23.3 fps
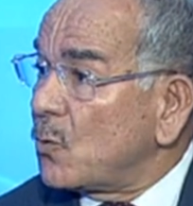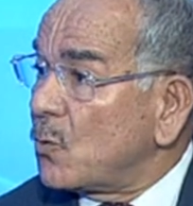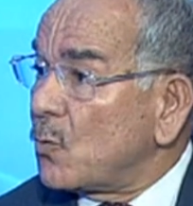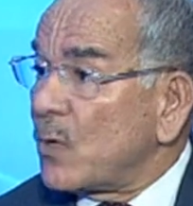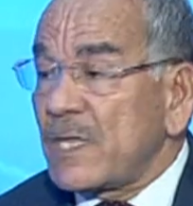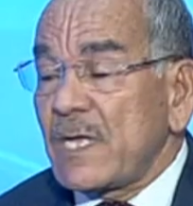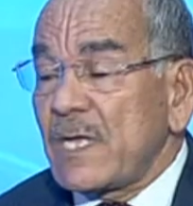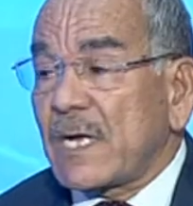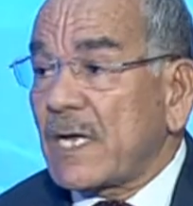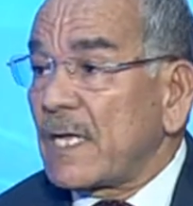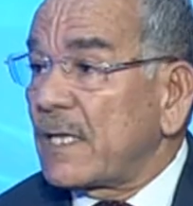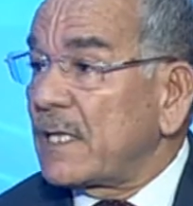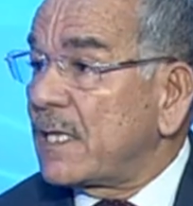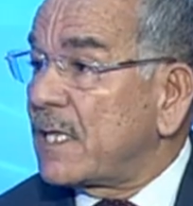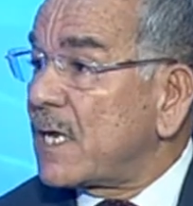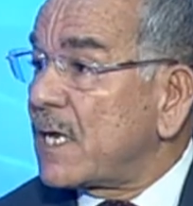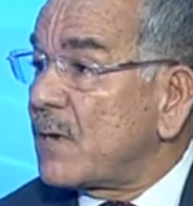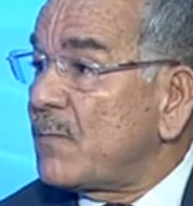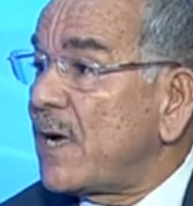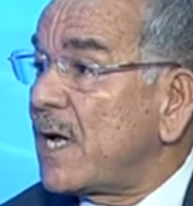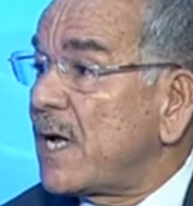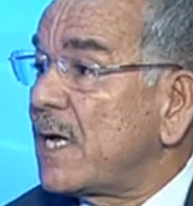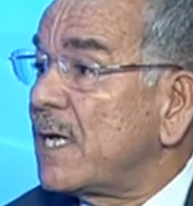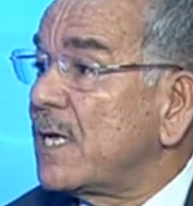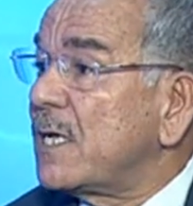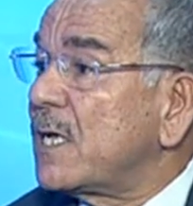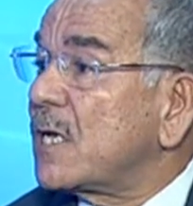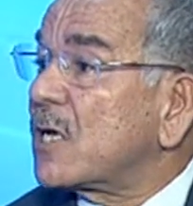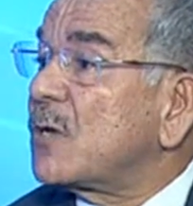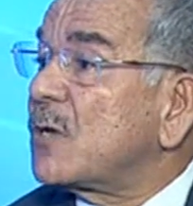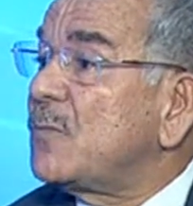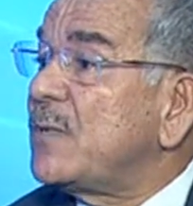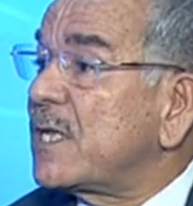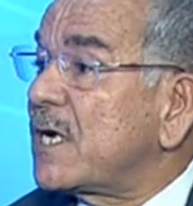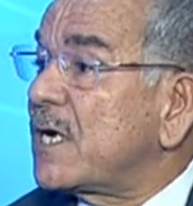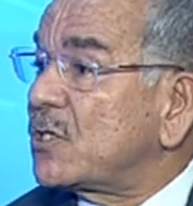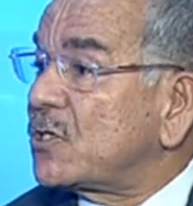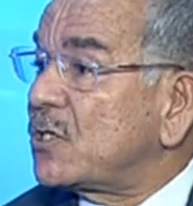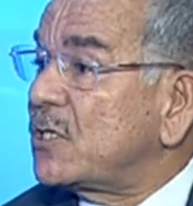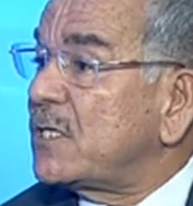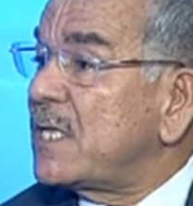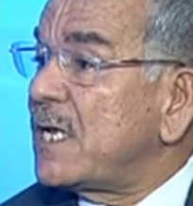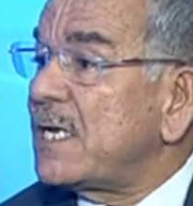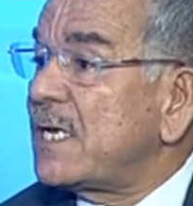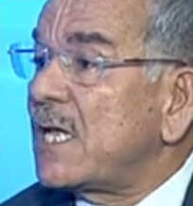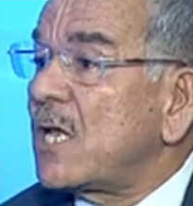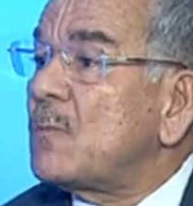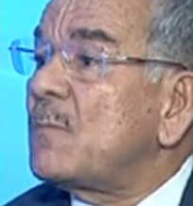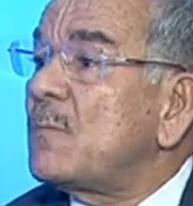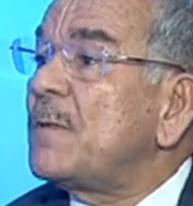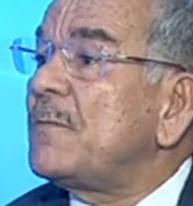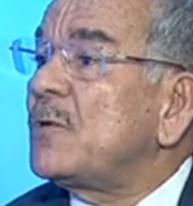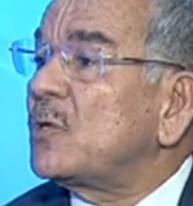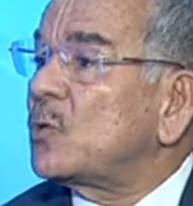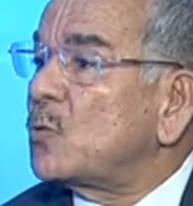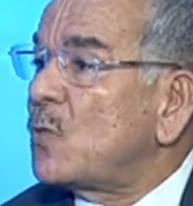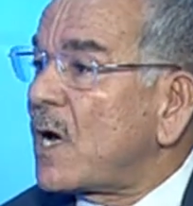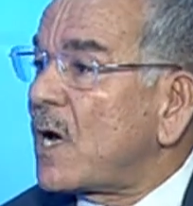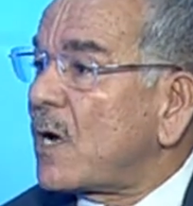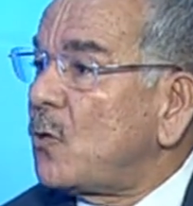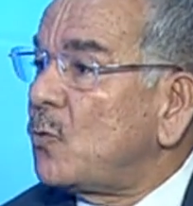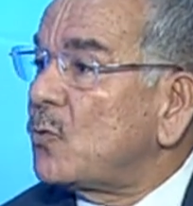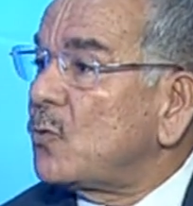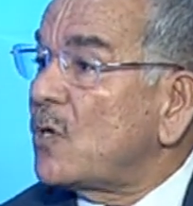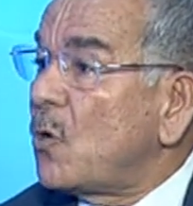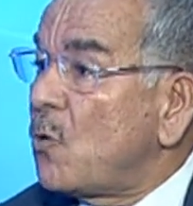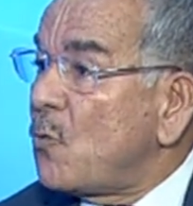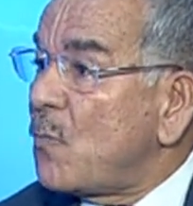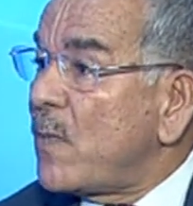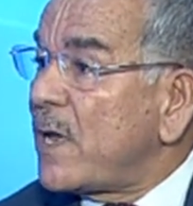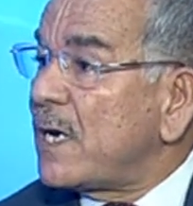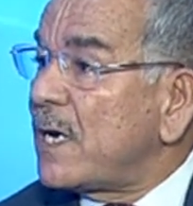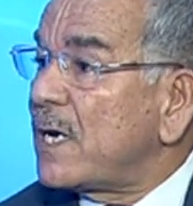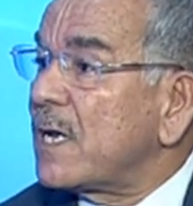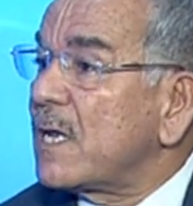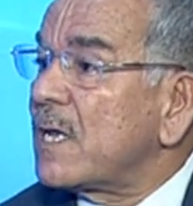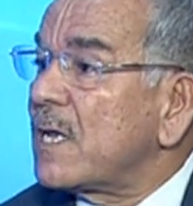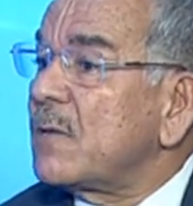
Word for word: وهذه كانت ضربه كبيره جدا لانهم لم يتوقعوا يوما